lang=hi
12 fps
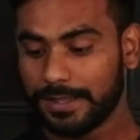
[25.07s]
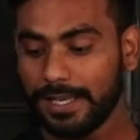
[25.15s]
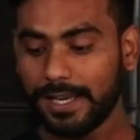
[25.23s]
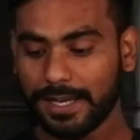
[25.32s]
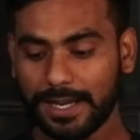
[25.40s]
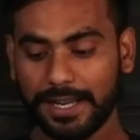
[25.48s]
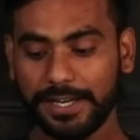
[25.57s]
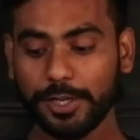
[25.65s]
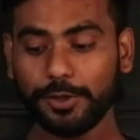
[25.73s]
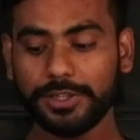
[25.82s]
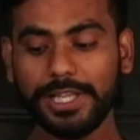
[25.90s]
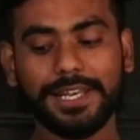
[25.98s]
दिल लगाने
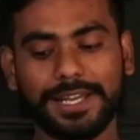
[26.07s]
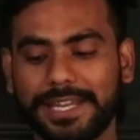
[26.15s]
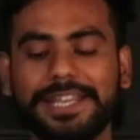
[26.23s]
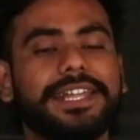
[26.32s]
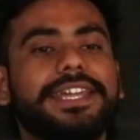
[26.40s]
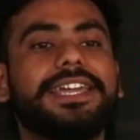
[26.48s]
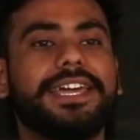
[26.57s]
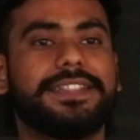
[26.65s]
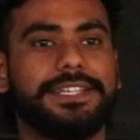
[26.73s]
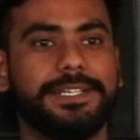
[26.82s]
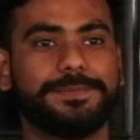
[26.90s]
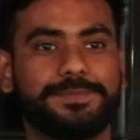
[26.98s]
को दिल लगी नहीं
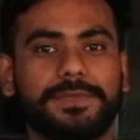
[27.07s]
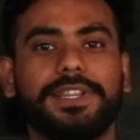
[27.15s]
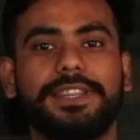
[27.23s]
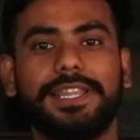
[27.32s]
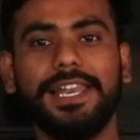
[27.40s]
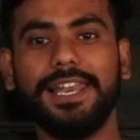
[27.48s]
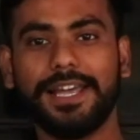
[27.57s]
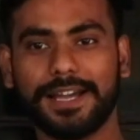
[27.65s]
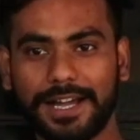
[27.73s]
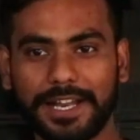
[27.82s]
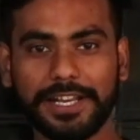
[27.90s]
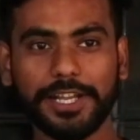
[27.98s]
कहते दिल
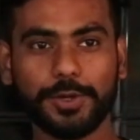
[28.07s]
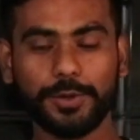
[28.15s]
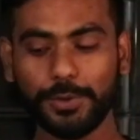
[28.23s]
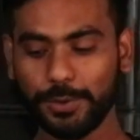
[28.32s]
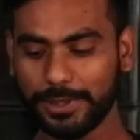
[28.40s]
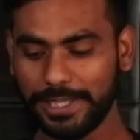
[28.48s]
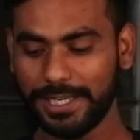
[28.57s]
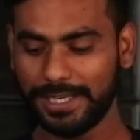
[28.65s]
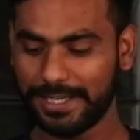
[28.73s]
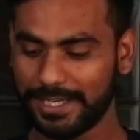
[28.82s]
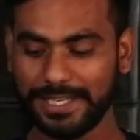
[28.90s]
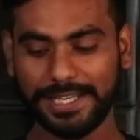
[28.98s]
लगाने को दिल
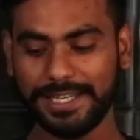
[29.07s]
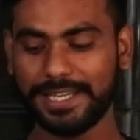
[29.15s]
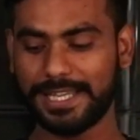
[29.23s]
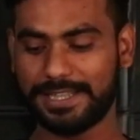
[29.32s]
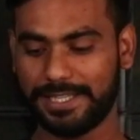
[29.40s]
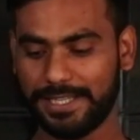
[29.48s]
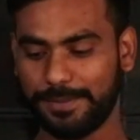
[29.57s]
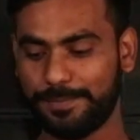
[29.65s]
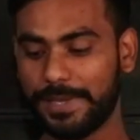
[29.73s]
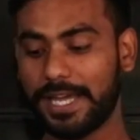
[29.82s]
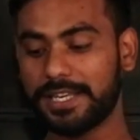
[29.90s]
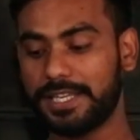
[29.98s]
लगी नहीं कहते
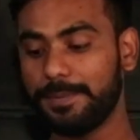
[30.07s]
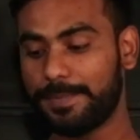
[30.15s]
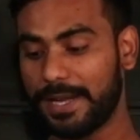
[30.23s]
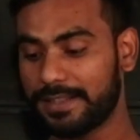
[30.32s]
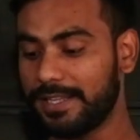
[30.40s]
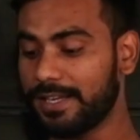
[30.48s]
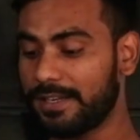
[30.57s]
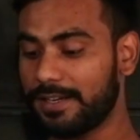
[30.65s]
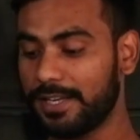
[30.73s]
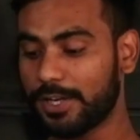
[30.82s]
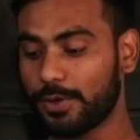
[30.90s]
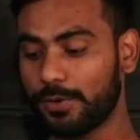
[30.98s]
प्यार की बातें
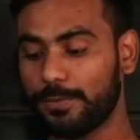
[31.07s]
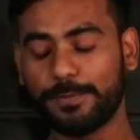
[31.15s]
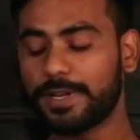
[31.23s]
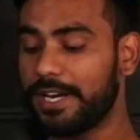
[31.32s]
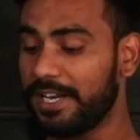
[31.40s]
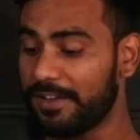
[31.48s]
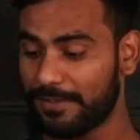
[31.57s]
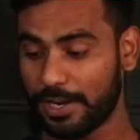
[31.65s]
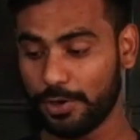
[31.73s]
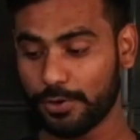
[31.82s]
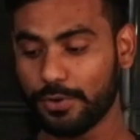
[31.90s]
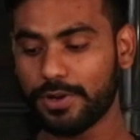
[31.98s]
करने को करने
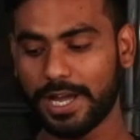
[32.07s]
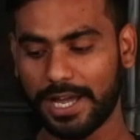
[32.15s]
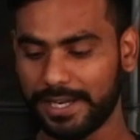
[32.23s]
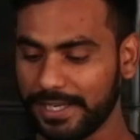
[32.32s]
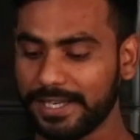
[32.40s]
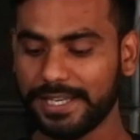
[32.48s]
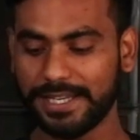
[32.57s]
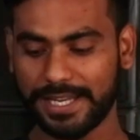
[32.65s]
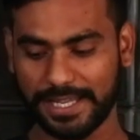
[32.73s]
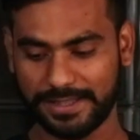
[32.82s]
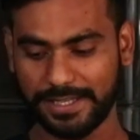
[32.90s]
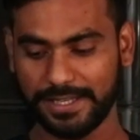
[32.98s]
वालों को कहानी नहीं
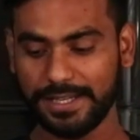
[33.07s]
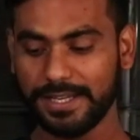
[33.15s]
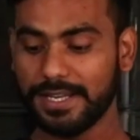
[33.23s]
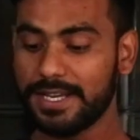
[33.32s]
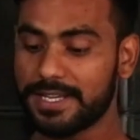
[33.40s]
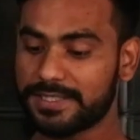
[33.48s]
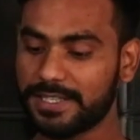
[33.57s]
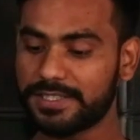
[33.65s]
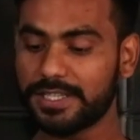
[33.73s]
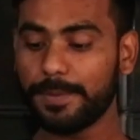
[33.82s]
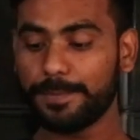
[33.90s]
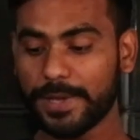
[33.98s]
कहते
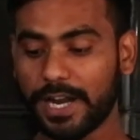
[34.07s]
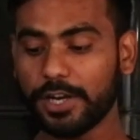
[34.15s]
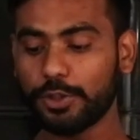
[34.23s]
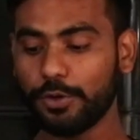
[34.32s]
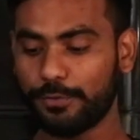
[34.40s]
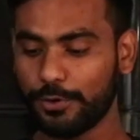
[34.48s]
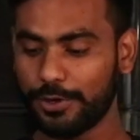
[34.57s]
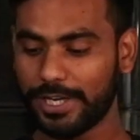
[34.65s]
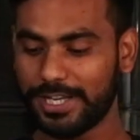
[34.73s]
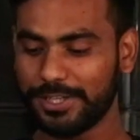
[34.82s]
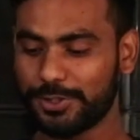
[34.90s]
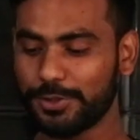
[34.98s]
सच्चा प्यार तो वो
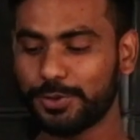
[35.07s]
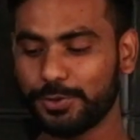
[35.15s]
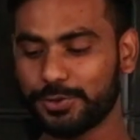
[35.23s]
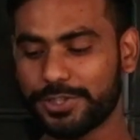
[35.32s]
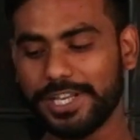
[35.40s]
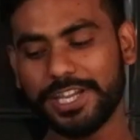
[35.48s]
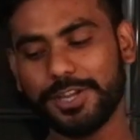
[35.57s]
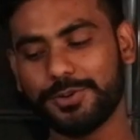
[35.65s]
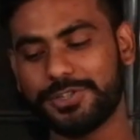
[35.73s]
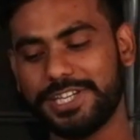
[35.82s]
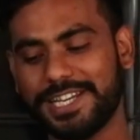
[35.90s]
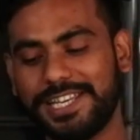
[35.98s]
है जो दूसरे की
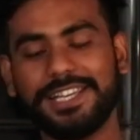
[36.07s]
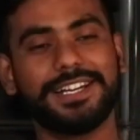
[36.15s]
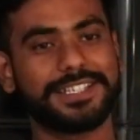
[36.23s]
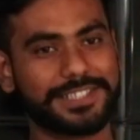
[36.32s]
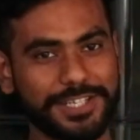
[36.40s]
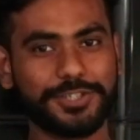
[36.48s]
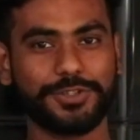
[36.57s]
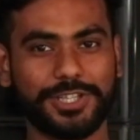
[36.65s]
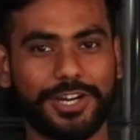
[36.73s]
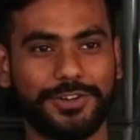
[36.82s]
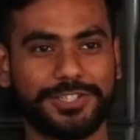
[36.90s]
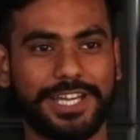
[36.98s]
खुशी के लिए हंस के
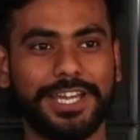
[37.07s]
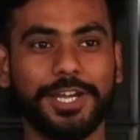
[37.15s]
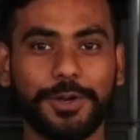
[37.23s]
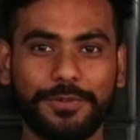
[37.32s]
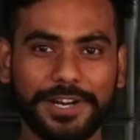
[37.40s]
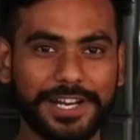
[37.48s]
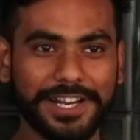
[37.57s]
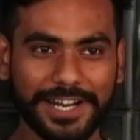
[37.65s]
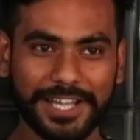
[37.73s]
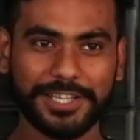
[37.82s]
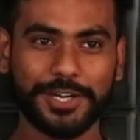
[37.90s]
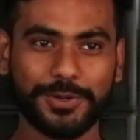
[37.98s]
जुदा हो जाए वरना
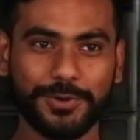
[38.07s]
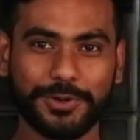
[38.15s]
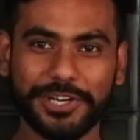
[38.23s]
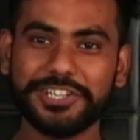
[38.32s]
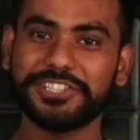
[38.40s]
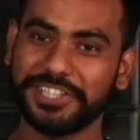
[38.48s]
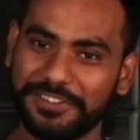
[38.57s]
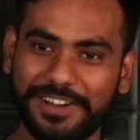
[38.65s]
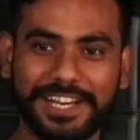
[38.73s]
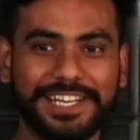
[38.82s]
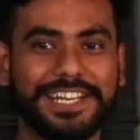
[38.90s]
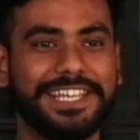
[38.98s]
राधा को कृष्ण
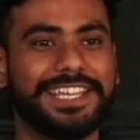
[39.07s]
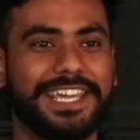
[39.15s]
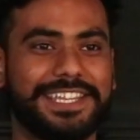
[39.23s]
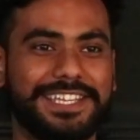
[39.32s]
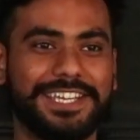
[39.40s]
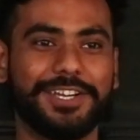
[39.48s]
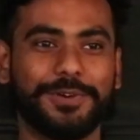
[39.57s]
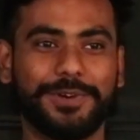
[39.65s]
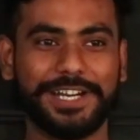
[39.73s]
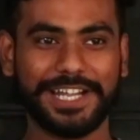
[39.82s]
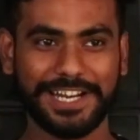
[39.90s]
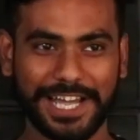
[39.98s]
दीवानी नहीं कहते
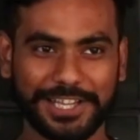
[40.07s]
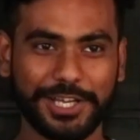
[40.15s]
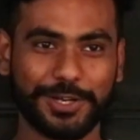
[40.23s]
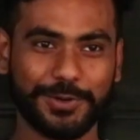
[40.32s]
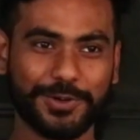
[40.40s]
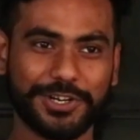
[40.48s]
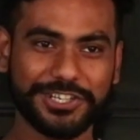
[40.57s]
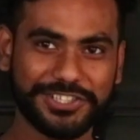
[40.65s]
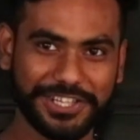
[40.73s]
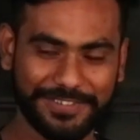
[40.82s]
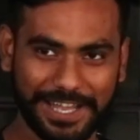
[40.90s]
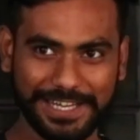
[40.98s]
वरना राधा को
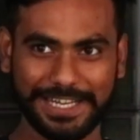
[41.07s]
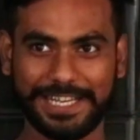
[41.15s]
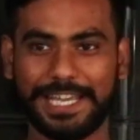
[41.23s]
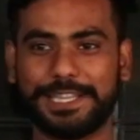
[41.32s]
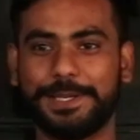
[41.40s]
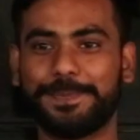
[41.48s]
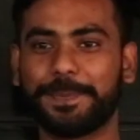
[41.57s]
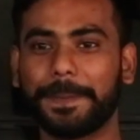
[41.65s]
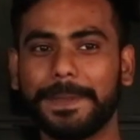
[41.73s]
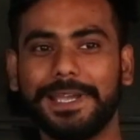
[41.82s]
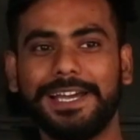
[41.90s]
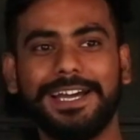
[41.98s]
कृष्ण दीवानी नहीं
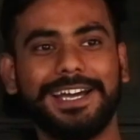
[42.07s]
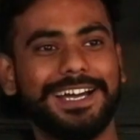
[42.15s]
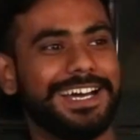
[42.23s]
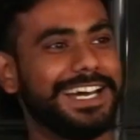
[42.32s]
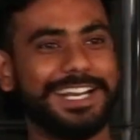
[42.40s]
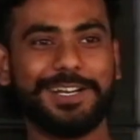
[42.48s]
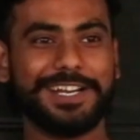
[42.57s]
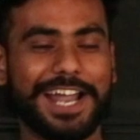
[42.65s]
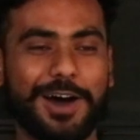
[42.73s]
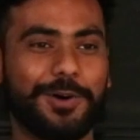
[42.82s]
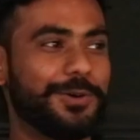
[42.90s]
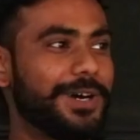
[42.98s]
कहते
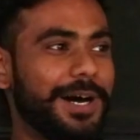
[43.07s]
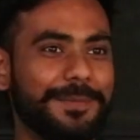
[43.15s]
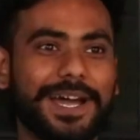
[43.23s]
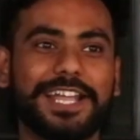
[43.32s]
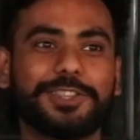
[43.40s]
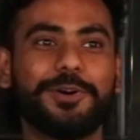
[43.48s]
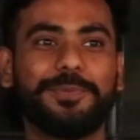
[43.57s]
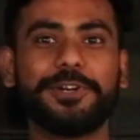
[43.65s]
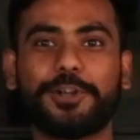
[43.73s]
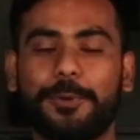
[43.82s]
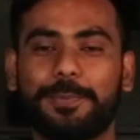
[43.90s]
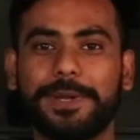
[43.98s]
नाउ मैं आता हूँ अपने
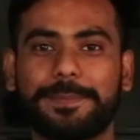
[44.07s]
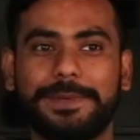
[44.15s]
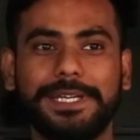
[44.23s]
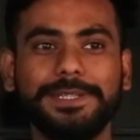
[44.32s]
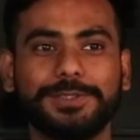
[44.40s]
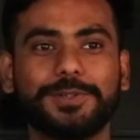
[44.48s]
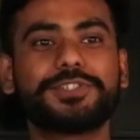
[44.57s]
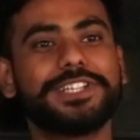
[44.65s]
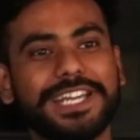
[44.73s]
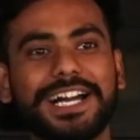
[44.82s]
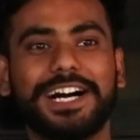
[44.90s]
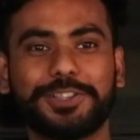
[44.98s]
टॉपिक पे
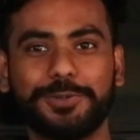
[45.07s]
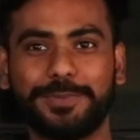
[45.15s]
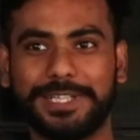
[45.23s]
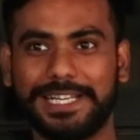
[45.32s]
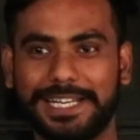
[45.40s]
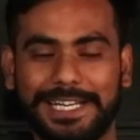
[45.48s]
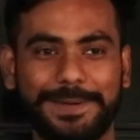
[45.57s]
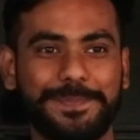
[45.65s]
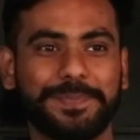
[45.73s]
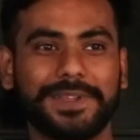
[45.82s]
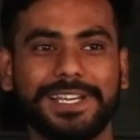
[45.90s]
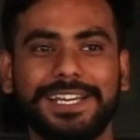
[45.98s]
उसने कहा तुम बदल गए
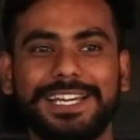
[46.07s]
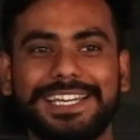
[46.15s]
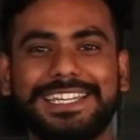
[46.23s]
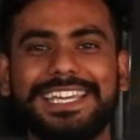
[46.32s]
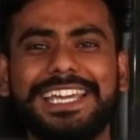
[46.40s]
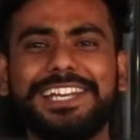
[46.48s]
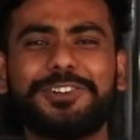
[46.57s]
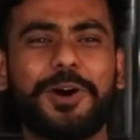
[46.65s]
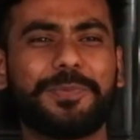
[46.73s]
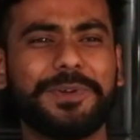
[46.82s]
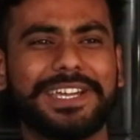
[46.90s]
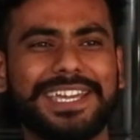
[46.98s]
ये
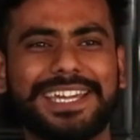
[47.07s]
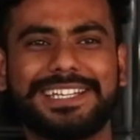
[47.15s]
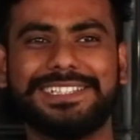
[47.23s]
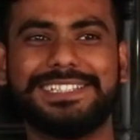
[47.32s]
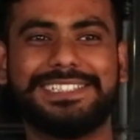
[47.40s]
टॉपिक एक